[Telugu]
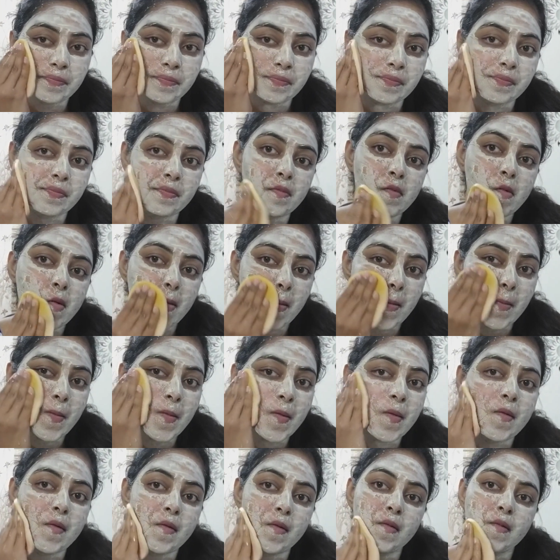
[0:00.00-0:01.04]
సో మీ
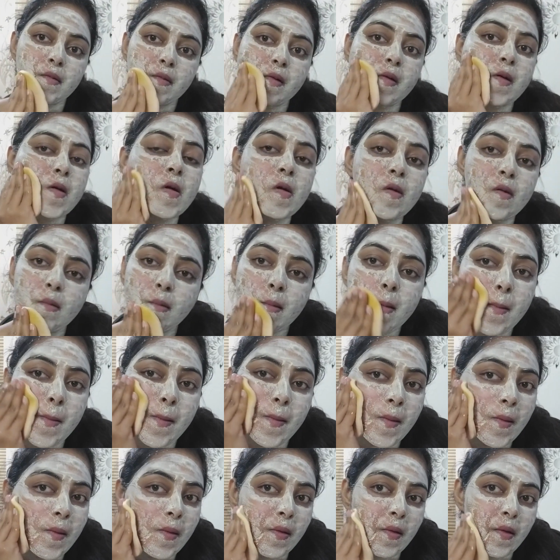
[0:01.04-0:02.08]
ఇష్టం అండి నేనైతే
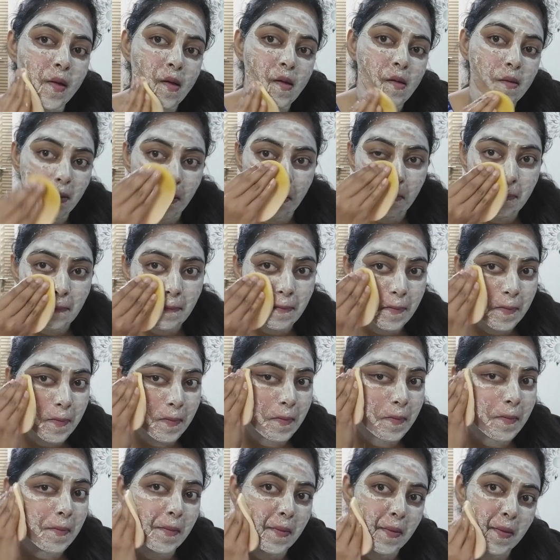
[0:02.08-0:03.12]
మంచి మంచి
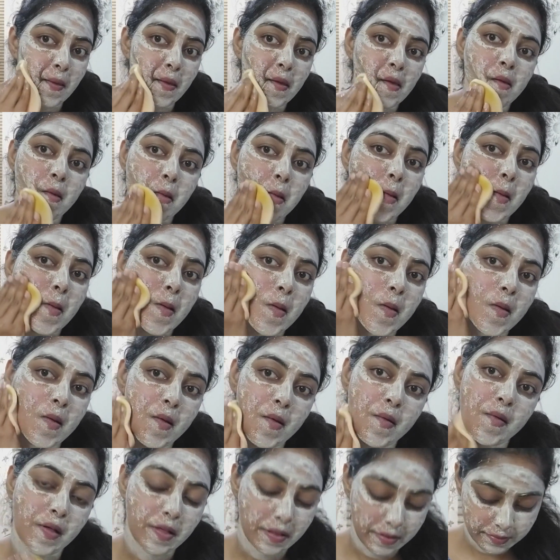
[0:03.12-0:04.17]
ప్రొడక్ట్స్ నేను మీకు
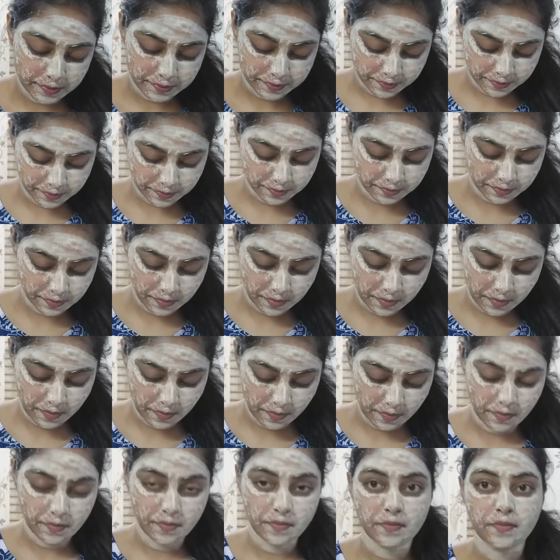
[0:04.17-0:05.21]
మీ ముందు పెడుతున్నాను
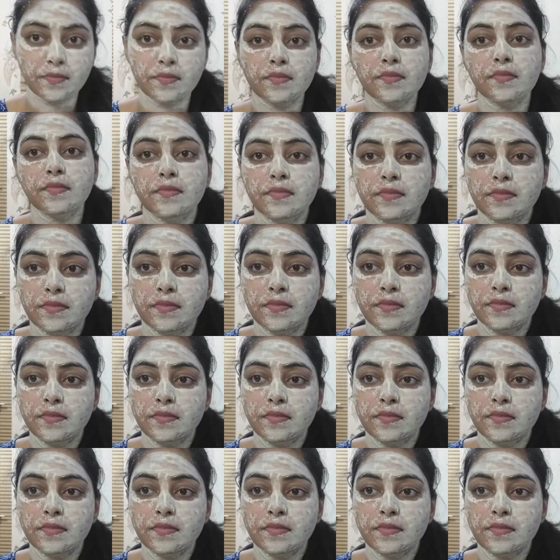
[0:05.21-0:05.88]
బంచ్ ఆఫ్